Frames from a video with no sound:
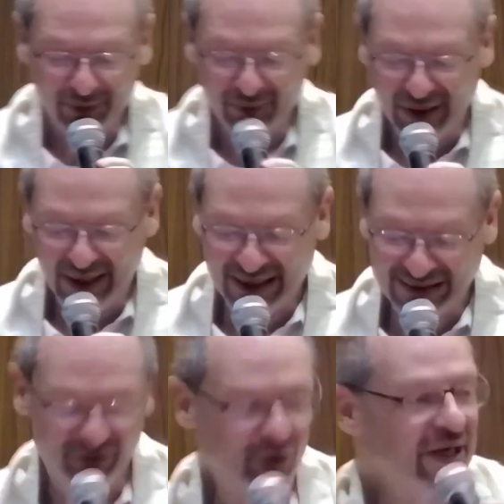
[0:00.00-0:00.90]
nessa
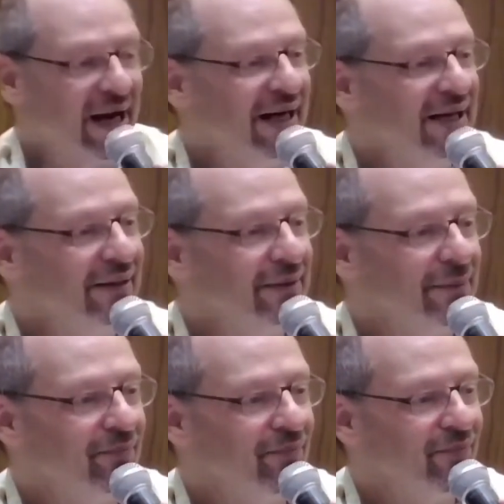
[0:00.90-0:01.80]
fornalha,
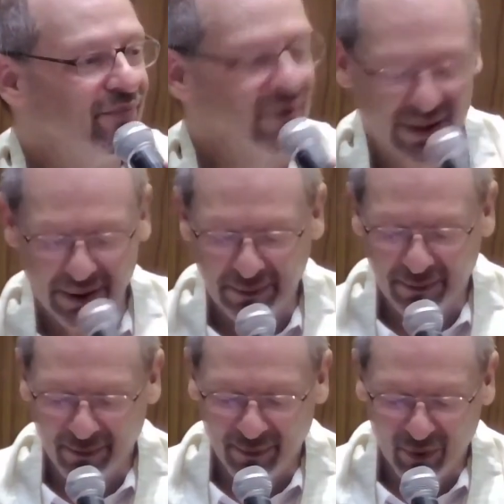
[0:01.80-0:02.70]

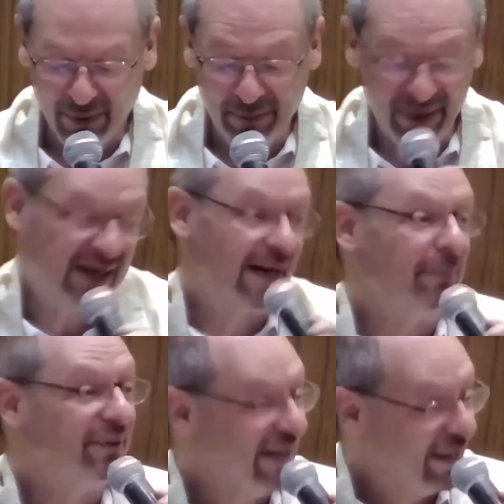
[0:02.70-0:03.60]
uma pena
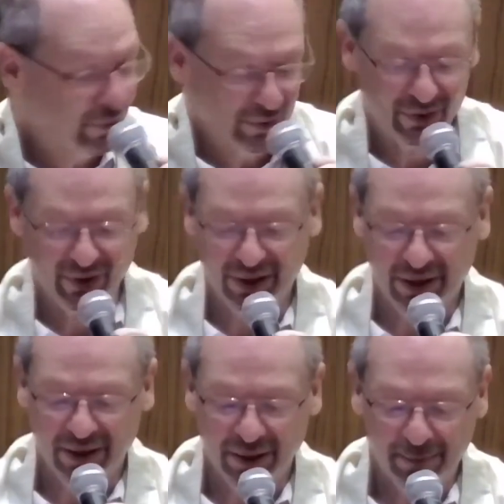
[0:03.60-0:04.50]
capital,
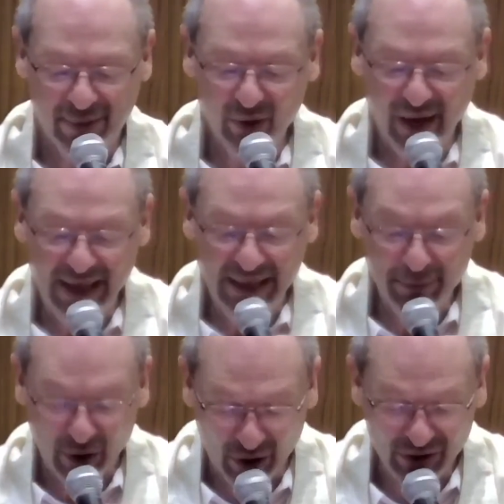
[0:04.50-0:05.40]
pelo rei
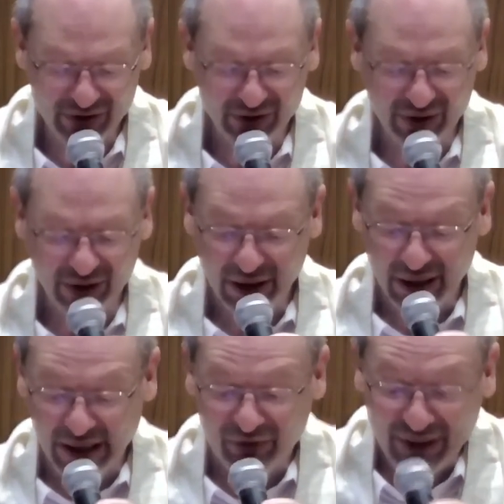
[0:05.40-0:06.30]
Nimrod,
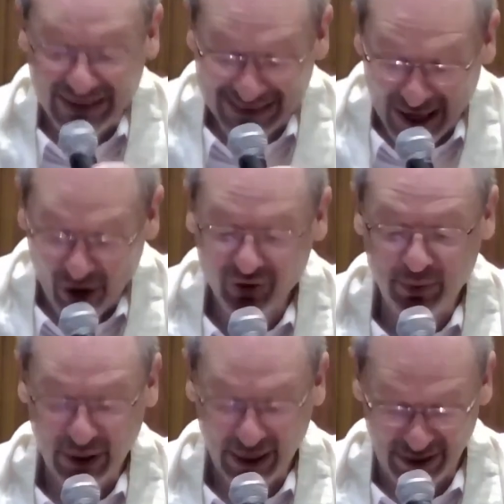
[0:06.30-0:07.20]
e foi salvo por
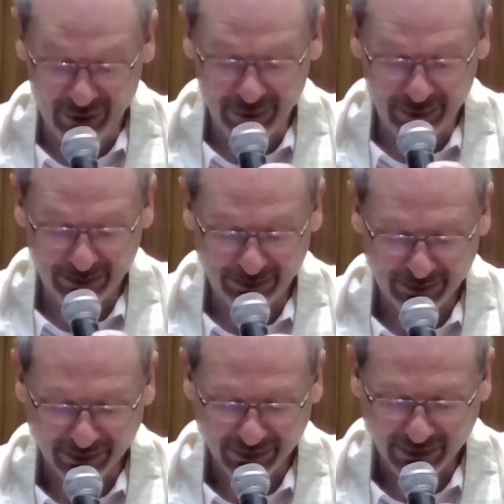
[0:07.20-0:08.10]
Abrão.
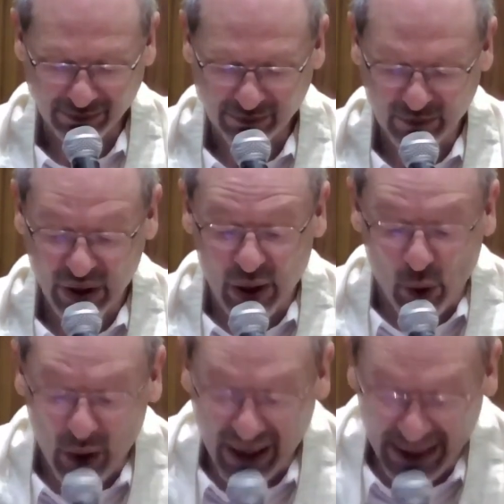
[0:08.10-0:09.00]
O
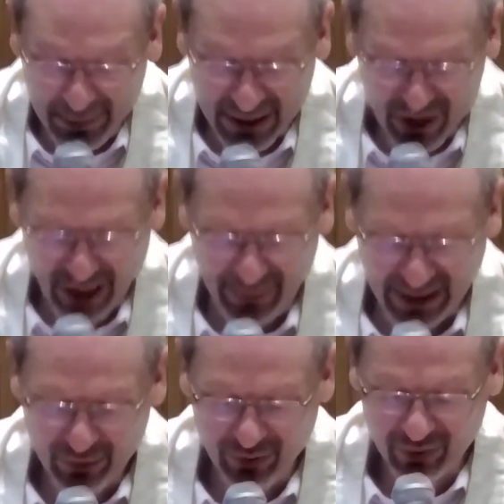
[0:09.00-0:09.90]
crime de
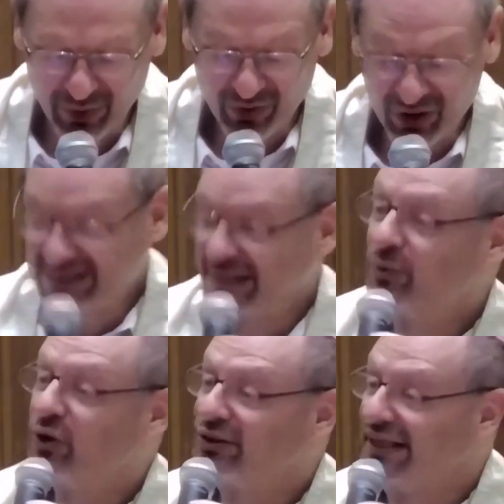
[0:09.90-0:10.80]
Abrão foi ser
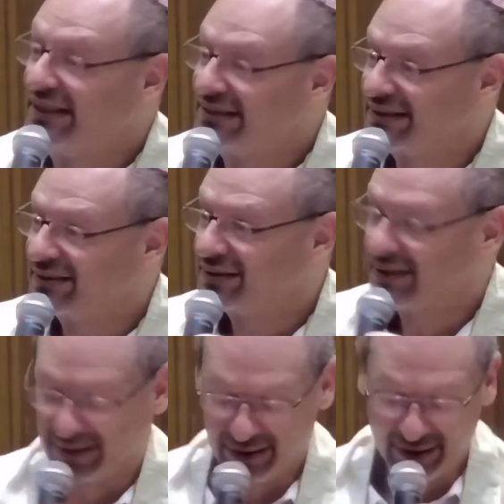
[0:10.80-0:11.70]
monoteísta,
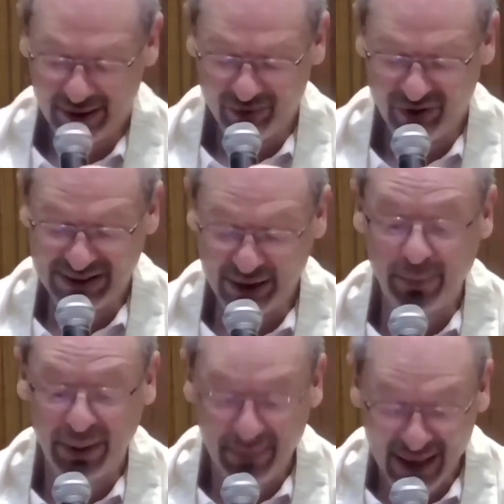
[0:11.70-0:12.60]
foi ser o
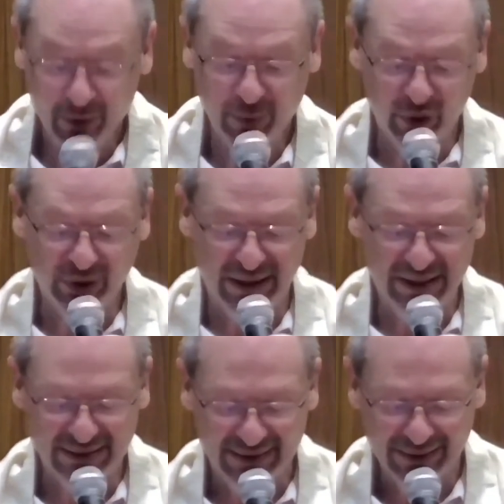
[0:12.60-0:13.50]
primeiro
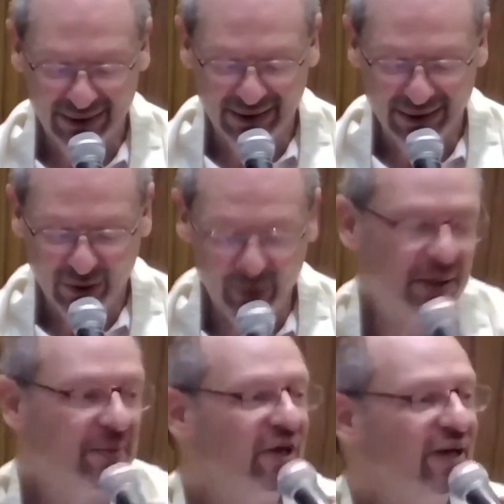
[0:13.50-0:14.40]
monoteísta, o
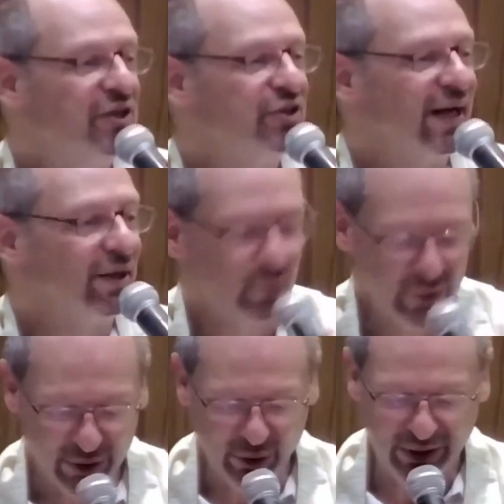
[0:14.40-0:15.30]
primeiro a acreditar num
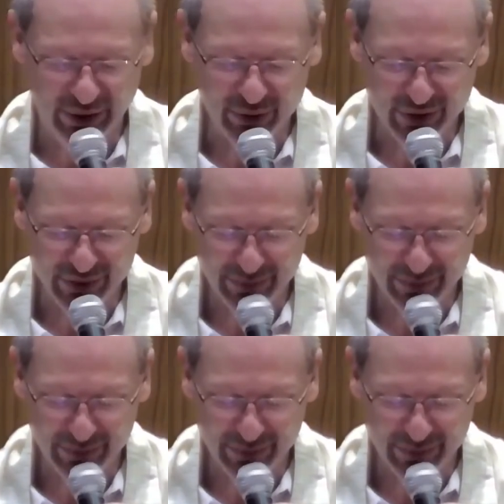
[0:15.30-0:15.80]
único Deus.